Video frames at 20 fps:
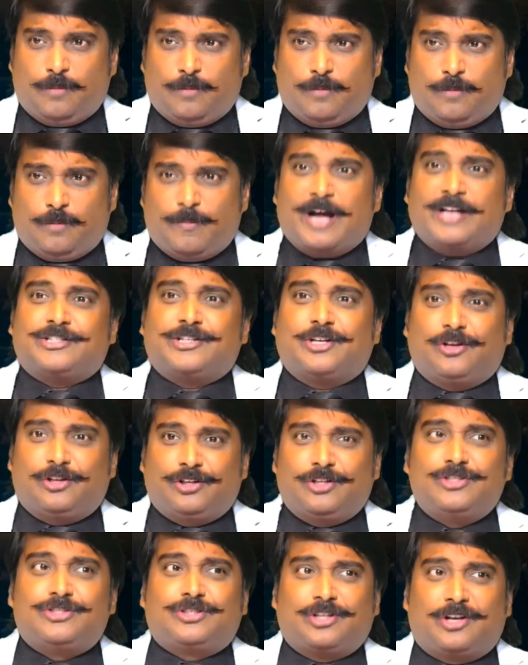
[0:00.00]
ఆరు
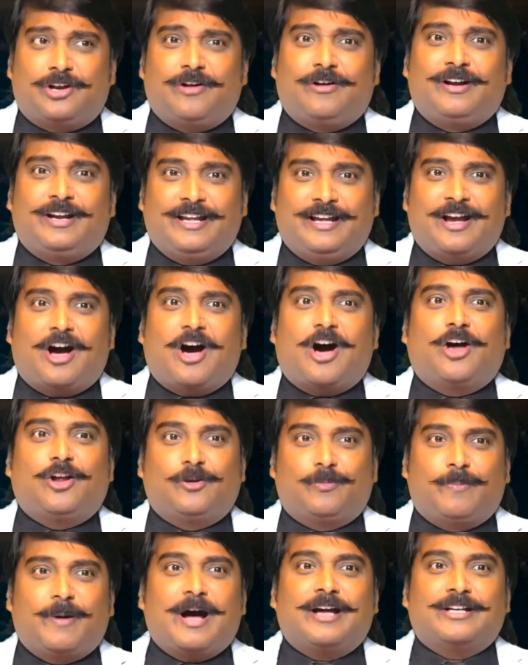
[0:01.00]
భాషల్లో దించుతున్నామండి
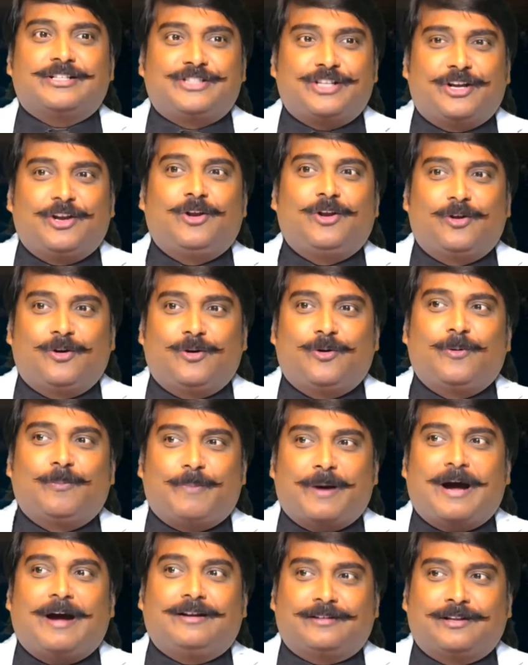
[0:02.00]
ఆరు భాషల్లో
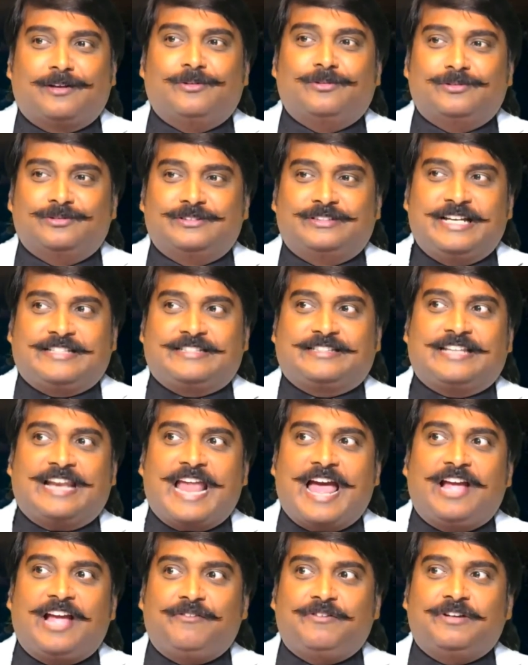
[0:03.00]
పాటలు సిక్స్
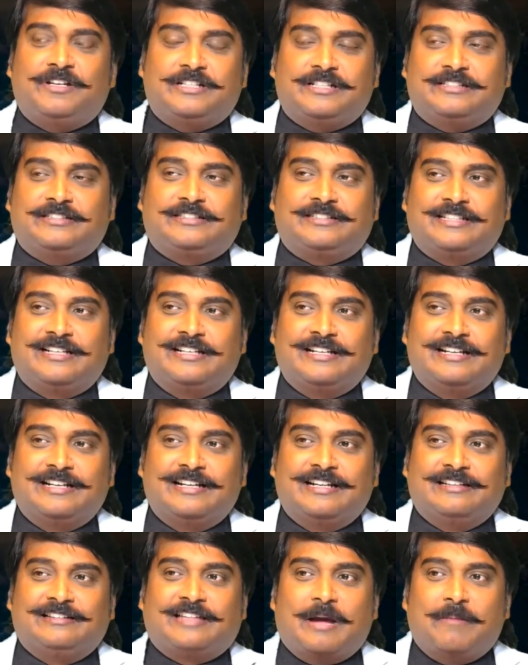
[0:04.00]
లాంగ్వేజెస్
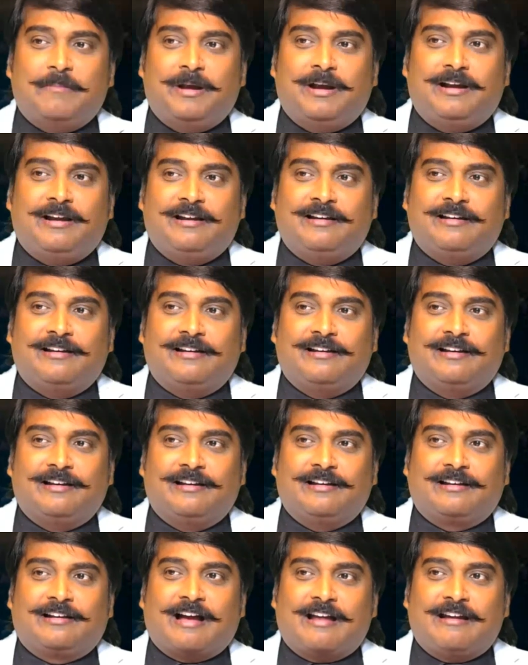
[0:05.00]
తమిళ్
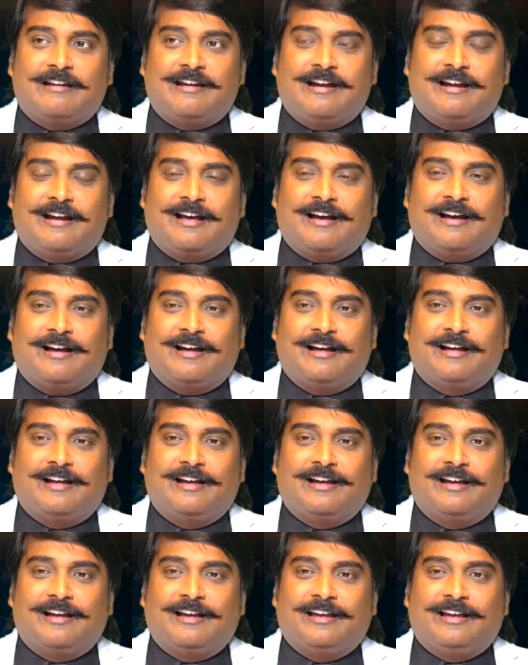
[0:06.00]
కన్నడ
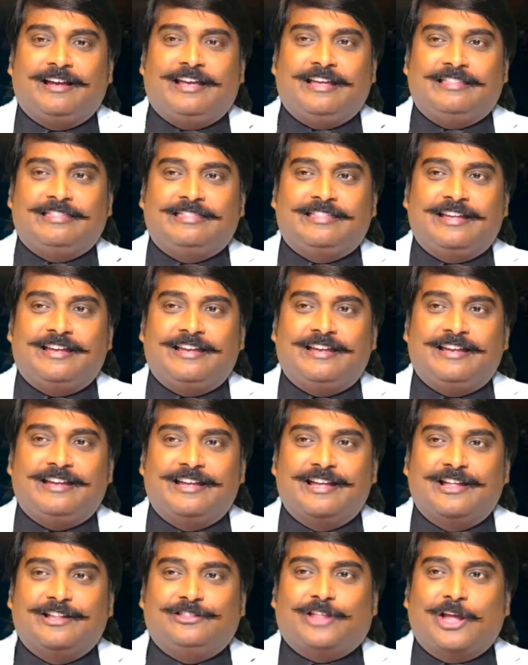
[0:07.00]
హిందీ
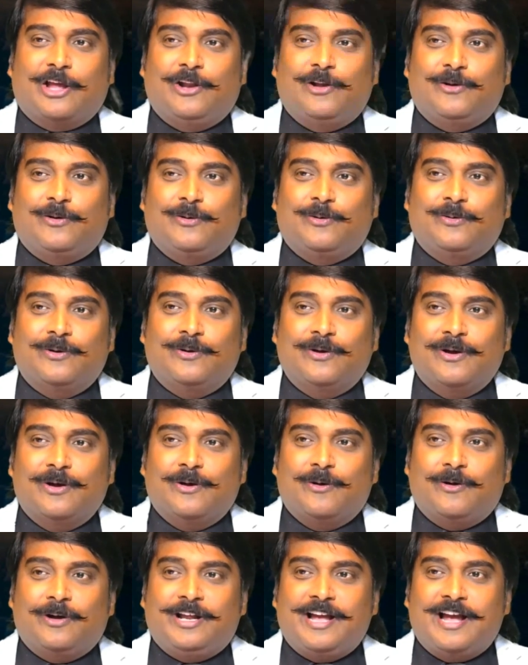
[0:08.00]
తెలుగు
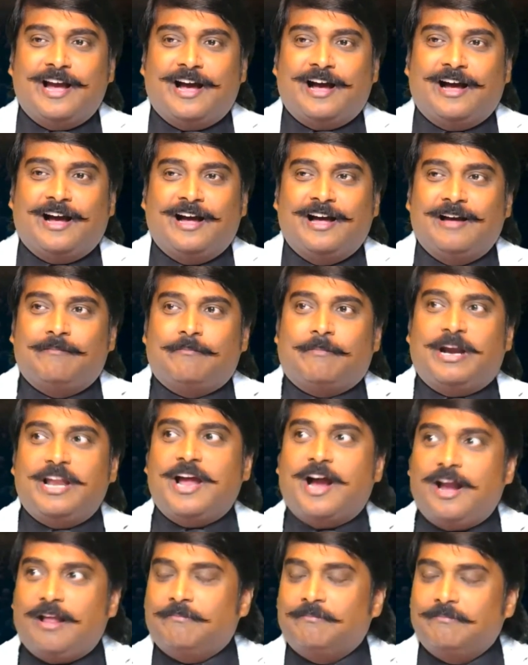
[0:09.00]
ఒడియా
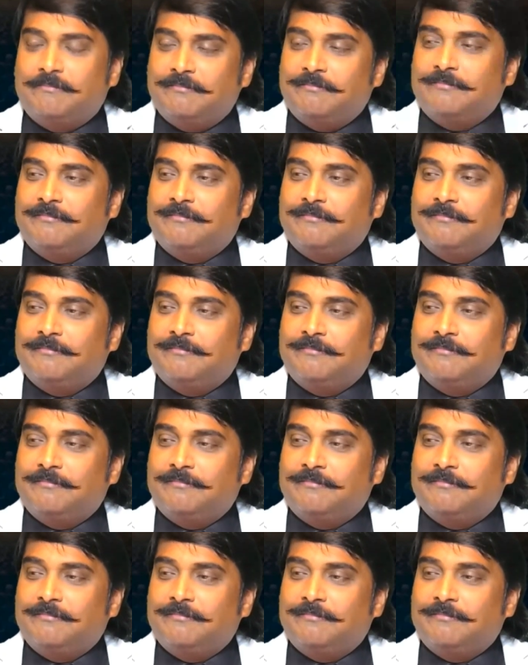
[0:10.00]
మలయాళం